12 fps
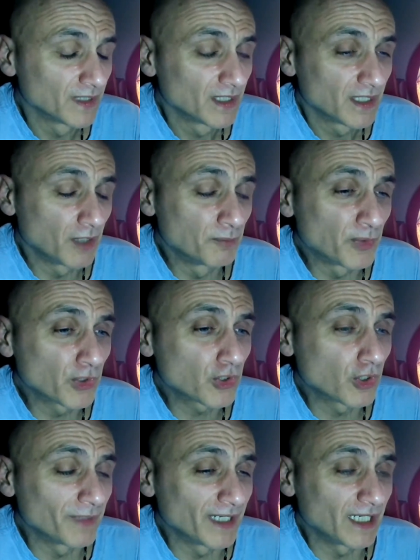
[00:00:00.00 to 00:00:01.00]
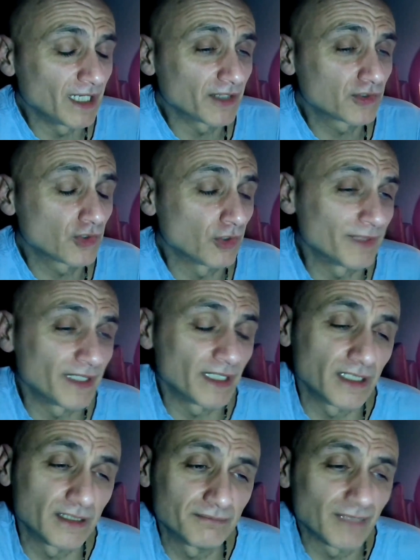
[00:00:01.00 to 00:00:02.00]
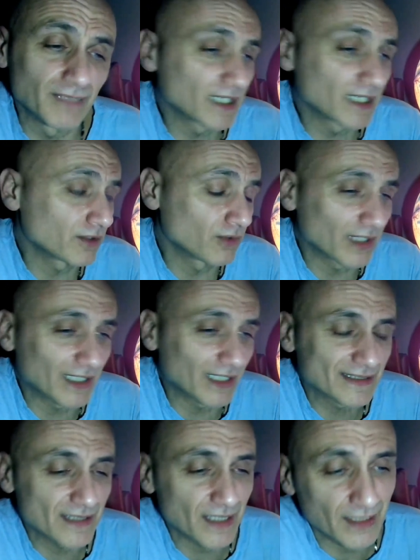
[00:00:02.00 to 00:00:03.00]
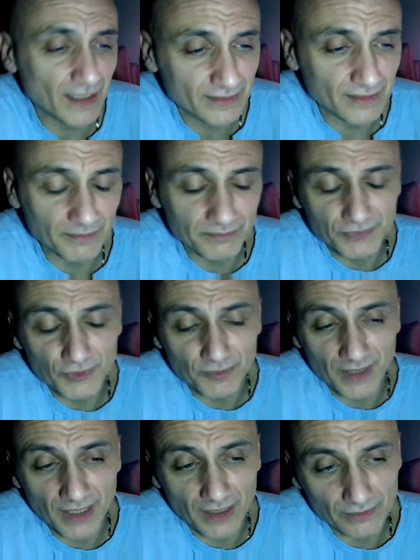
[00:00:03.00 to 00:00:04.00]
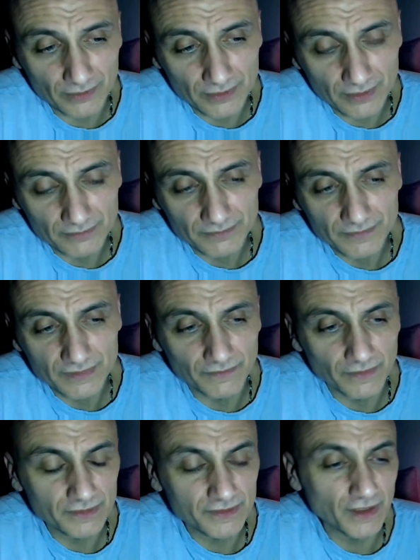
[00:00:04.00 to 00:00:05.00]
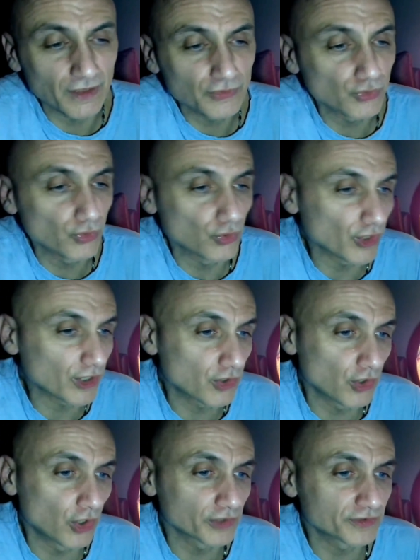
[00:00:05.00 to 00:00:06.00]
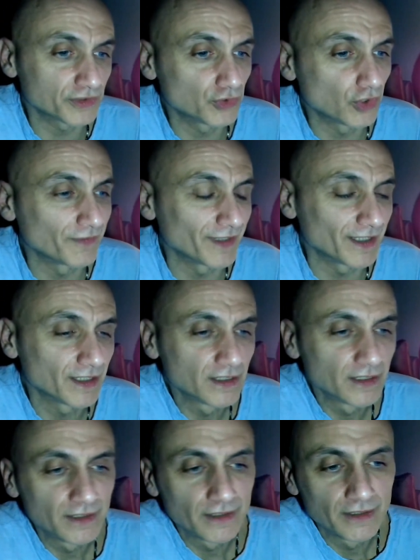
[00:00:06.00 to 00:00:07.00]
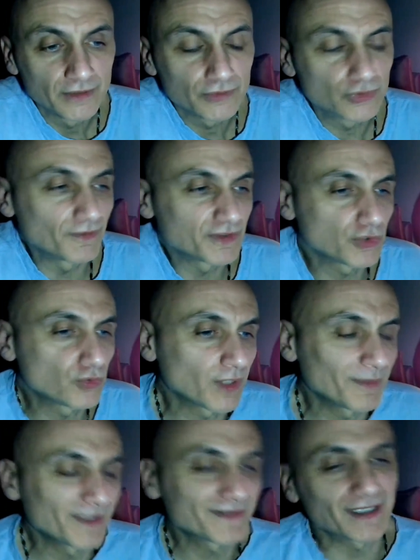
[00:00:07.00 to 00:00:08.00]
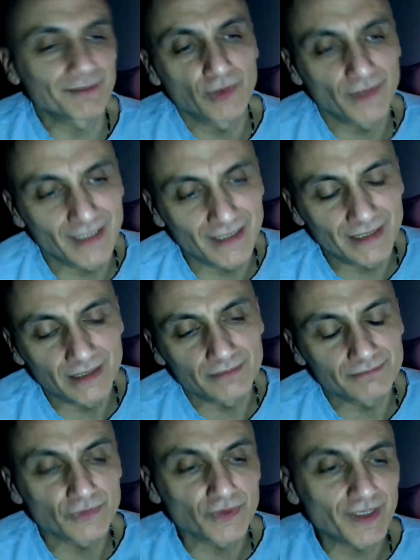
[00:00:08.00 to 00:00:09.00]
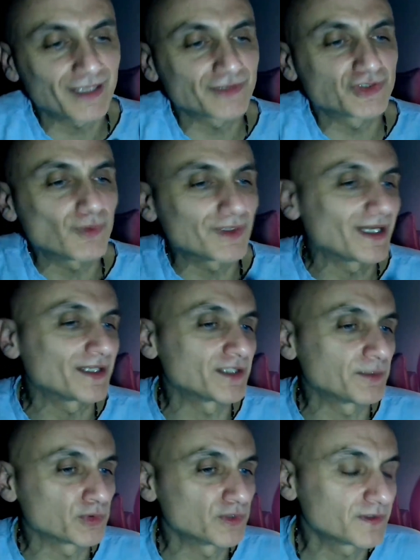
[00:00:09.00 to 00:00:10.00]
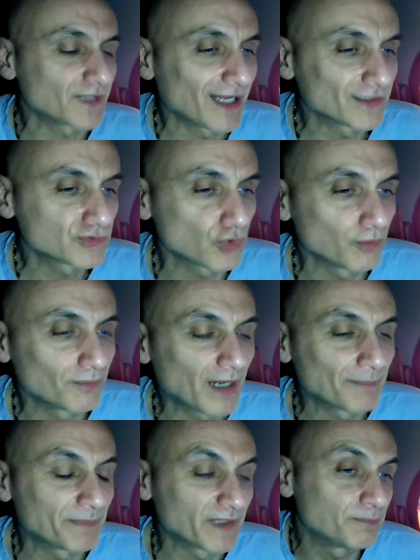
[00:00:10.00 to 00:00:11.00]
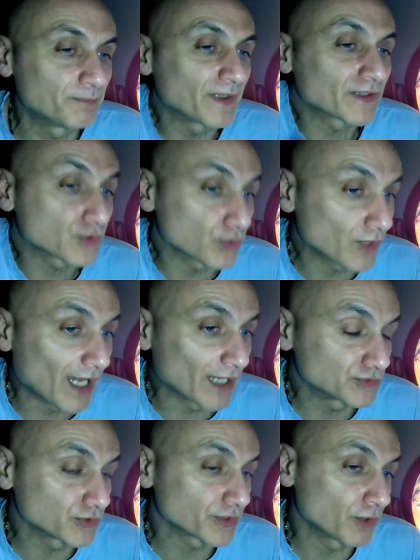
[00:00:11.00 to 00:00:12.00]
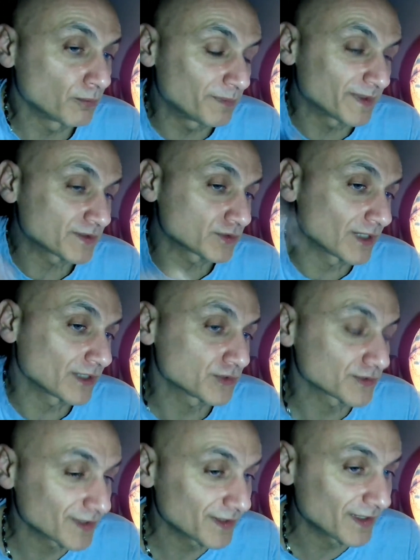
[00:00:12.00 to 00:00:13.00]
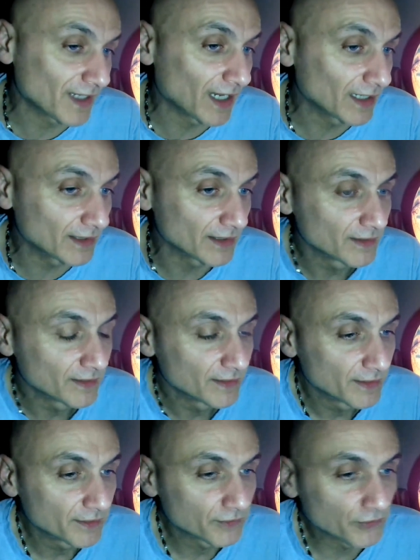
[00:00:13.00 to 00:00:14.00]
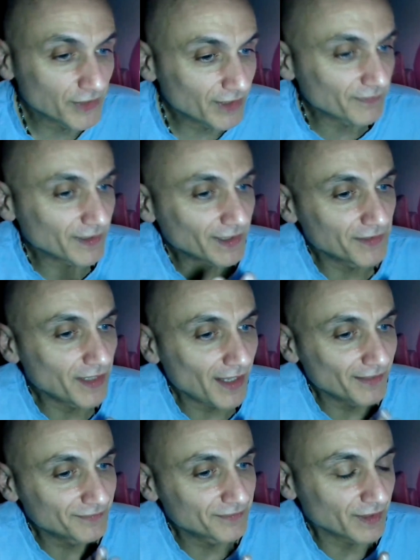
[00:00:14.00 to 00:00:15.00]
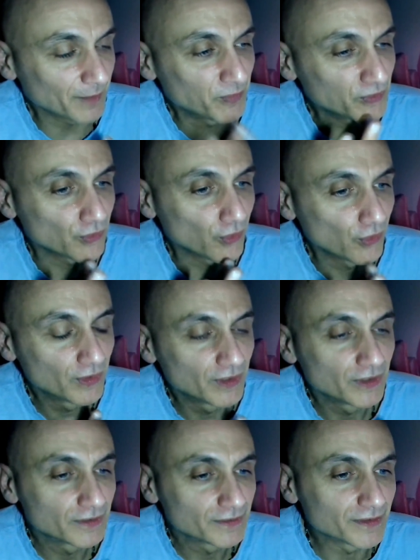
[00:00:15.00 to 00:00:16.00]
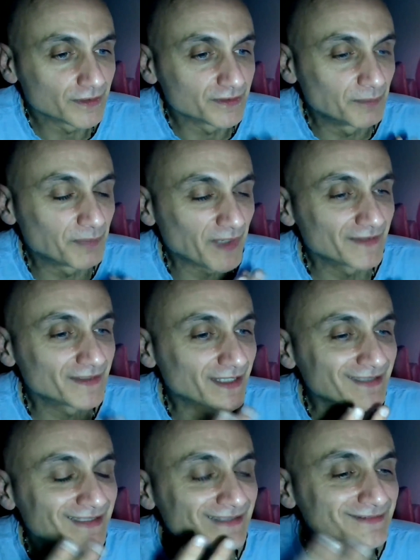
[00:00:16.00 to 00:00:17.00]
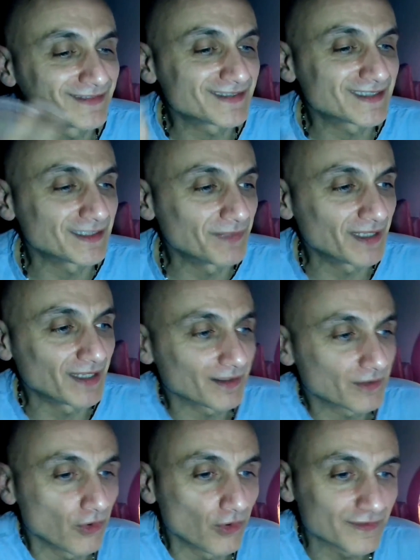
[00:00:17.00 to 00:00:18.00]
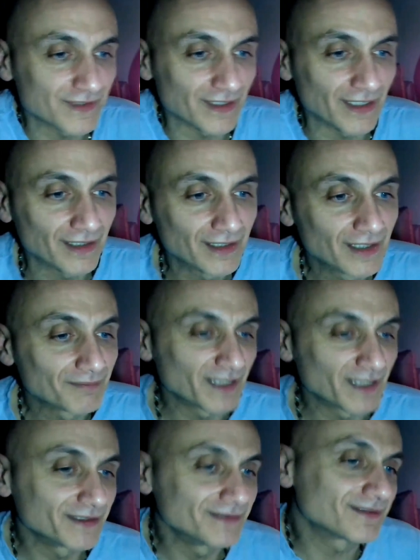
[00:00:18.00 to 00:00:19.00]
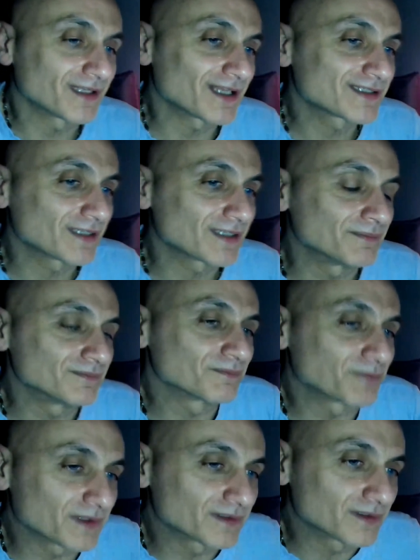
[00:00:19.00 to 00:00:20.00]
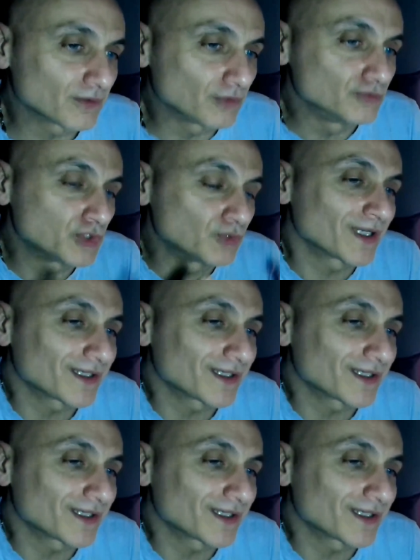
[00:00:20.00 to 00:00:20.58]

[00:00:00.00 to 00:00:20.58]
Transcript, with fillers: è un po' come, è come, il manga con la gazzetta, più o meno, no? si, si raggiungono accordi dove dove sicuramente la Bonelli non è che ci guadagni più di tanto, ma per il personaggio, che è un personaggio seriale, non gliene frega niente, capito? Di prendere tantissime cose, ma gli interessa continuare a